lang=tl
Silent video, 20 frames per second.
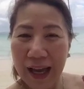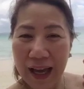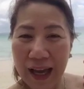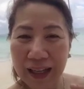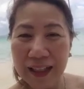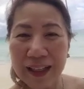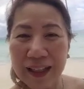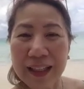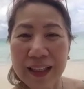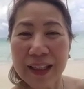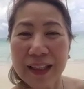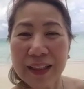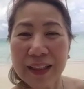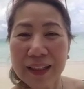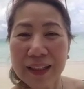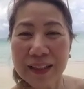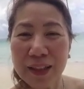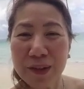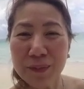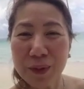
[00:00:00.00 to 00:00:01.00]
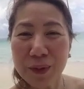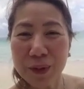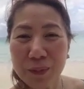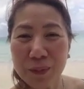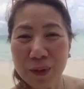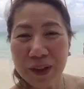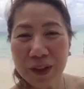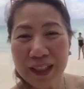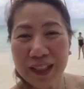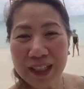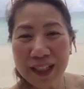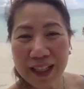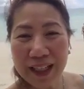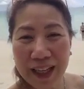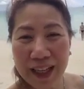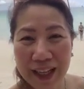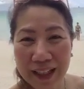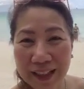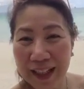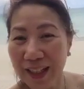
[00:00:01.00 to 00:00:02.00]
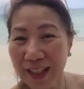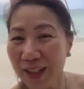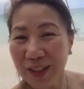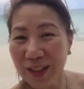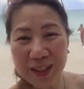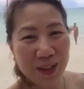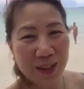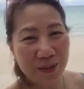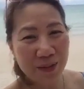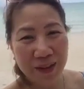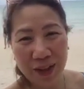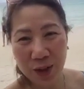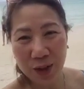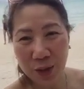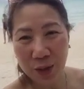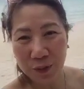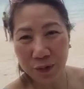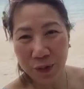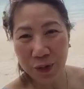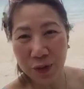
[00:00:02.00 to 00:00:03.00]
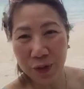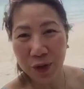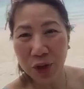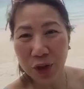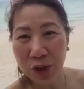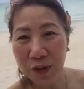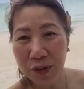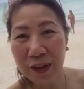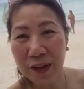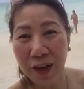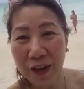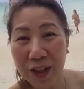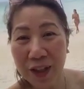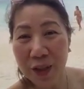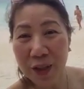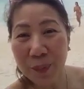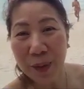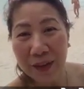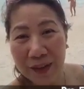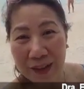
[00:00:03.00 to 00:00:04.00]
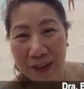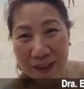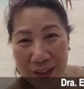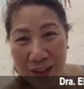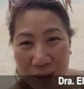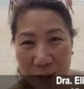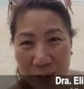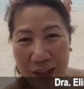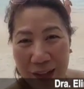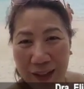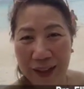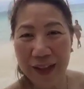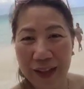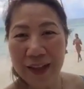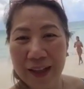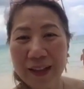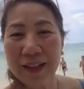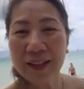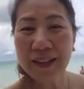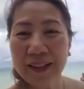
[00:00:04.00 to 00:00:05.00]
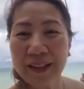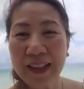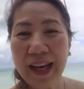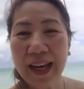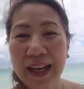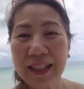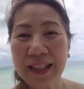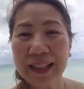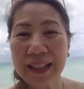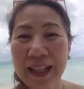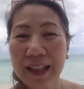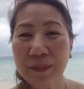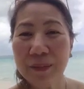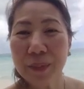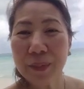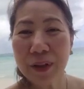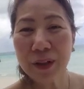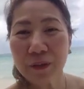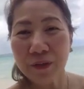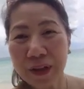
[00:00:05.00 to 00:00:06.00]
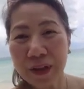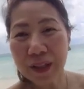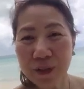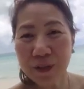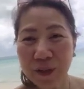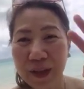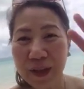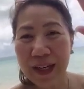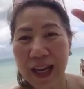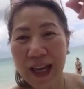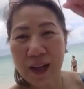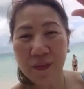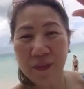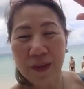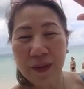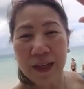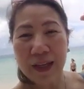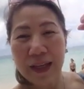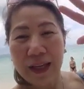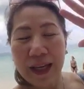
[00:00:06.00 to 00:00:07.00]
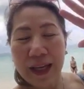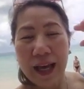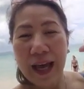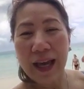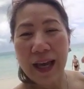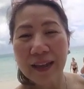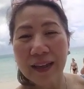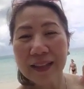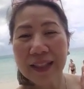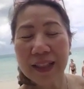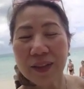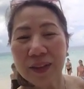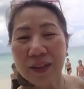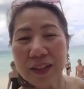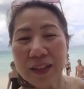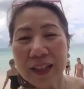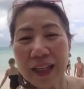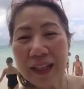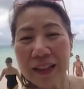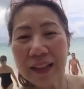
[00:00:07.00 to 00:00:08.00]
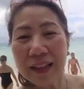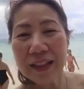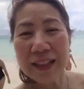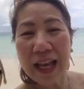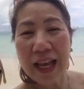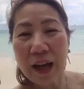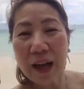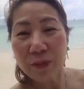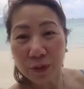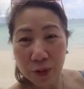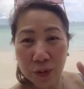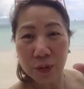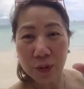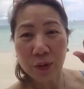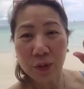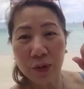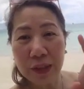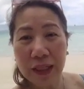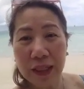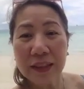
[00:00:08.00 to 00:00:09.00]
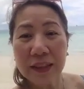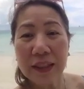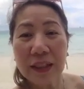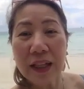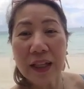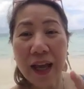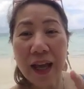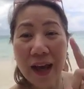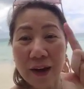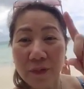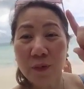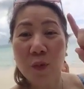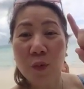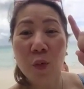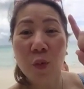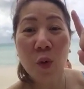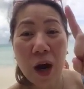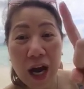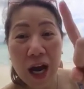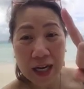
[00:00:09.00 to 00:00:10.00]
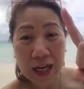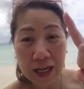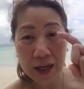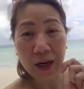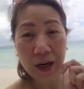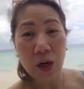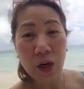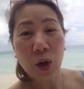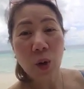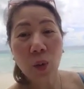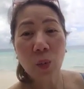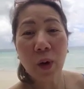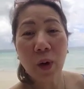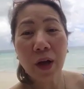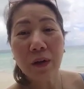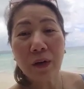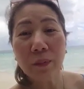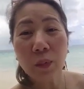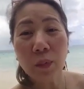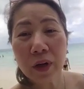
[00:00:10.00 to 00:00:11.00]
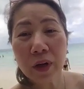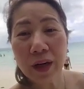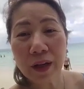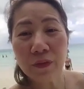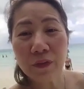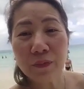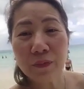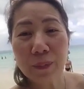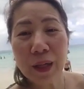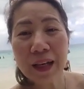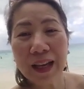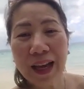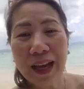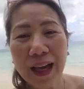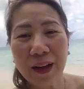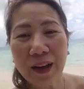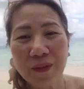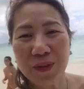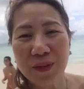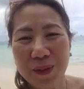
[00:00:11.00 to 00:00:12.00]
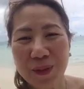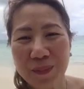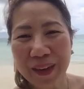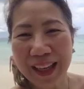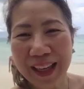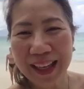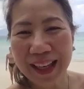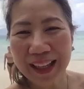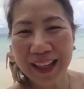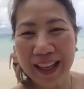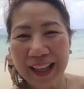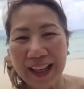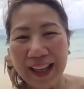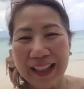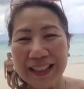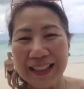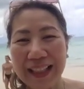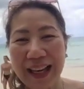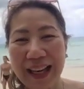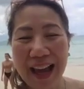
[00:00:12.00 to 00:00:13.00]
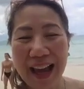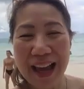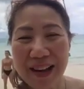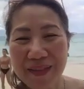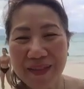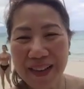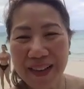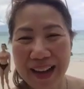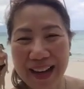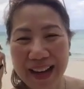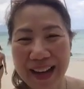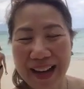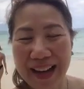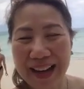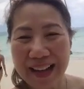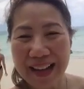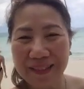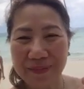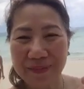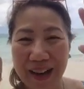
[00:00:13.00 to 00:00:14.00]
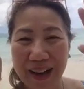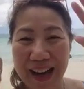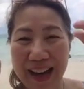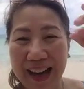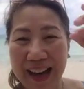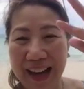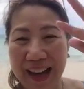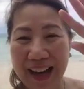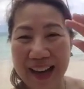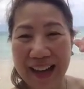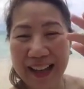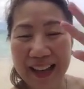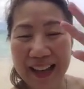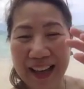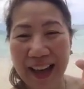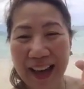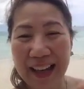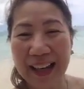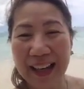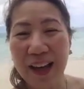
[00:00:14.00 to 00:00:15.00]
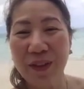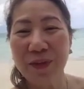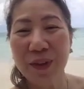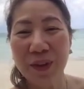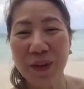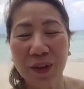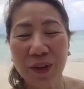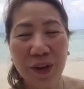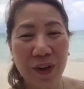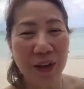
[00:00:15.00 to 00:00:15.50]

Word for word: Ang ganda ng sermon mo kanina. Thank you so much for nurturing our spirit as well. So that's it mga friends for life. I'll see you again this afternoon. I still have one one more FB live to make. Salamat! Bye! I love you